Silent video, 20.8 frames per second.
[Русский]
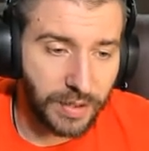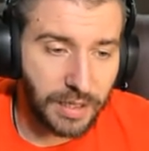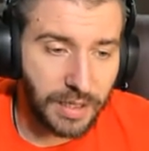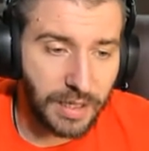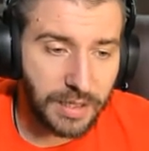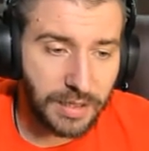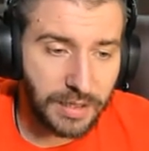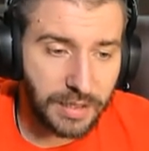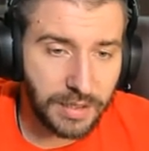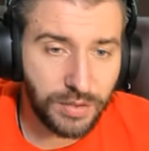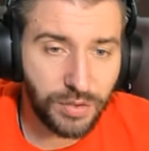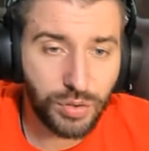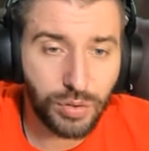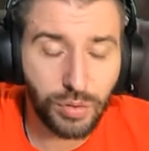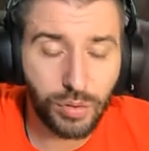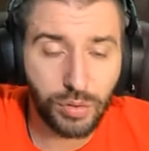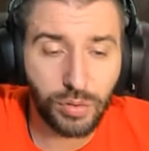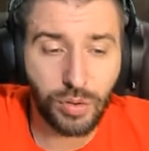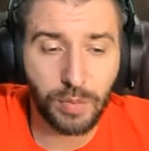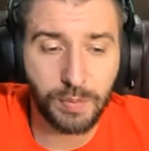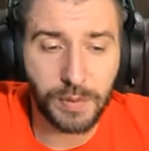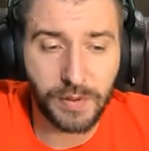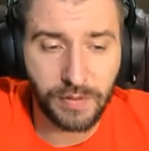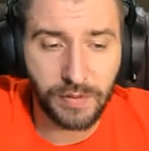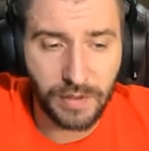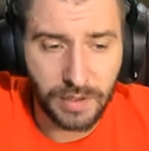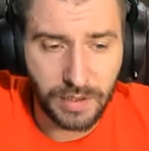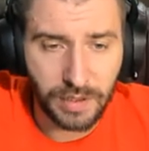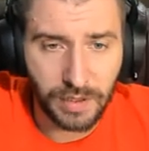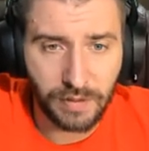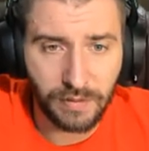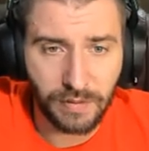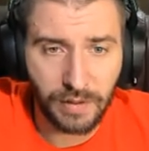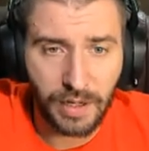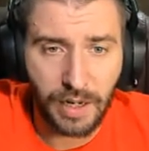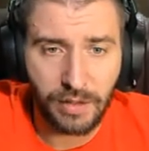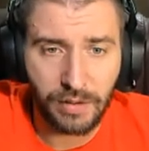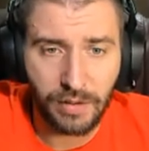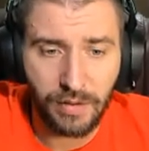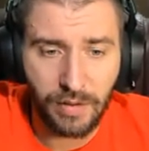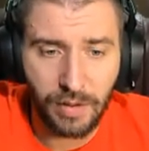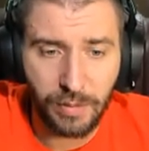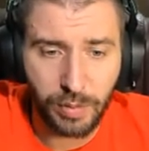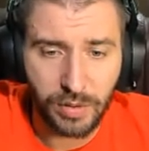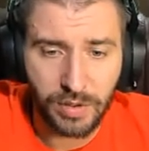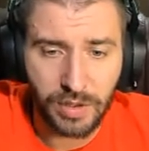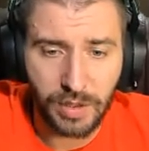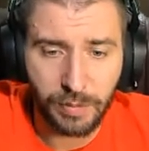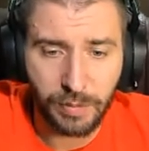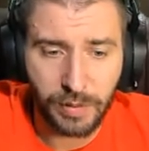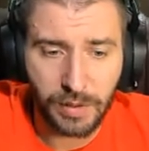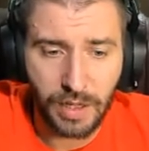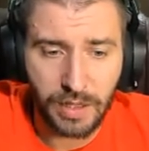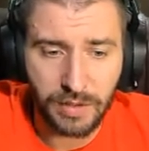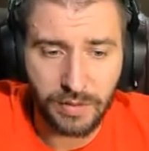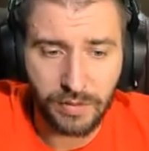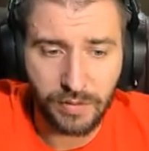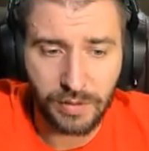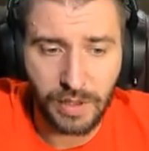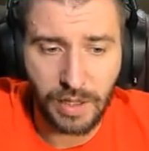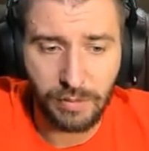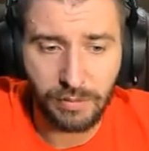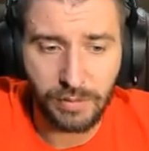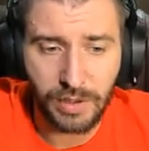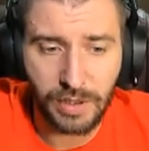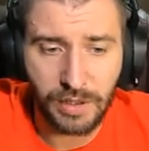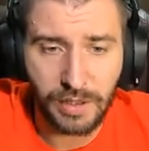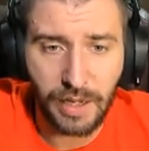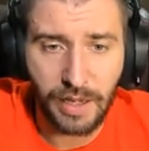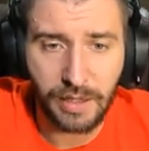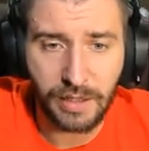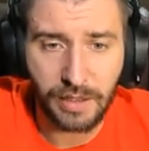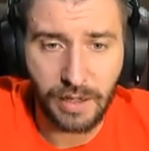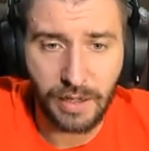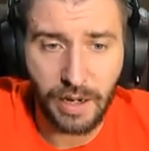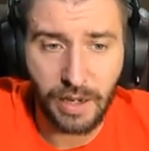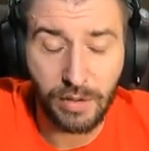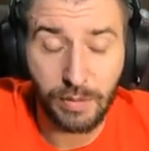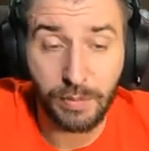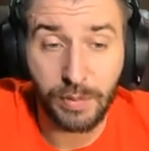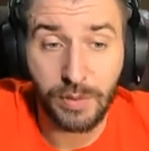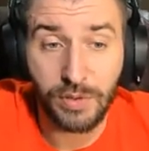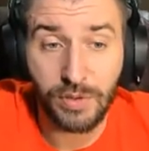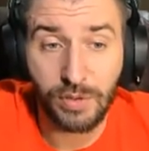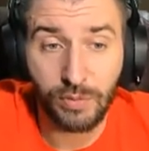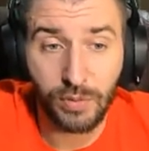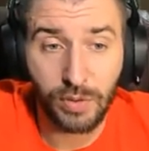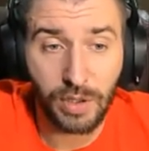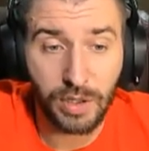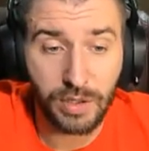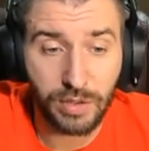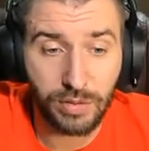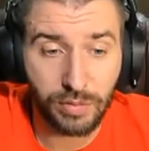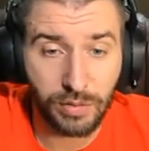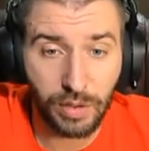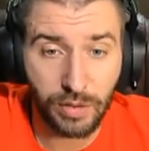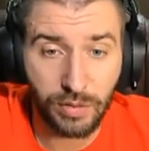Есть еще топовые сервера, но я вам просто показываю там, где я играю и почему я сюда